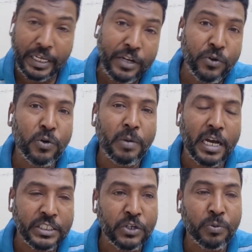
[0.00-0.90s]
এইরকম
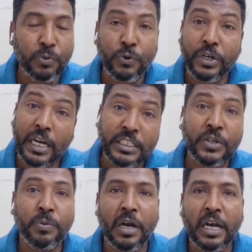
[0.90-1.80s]
হাজারো বোন
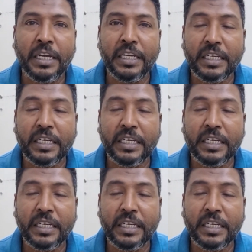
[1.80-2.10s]
হাজারো ভাই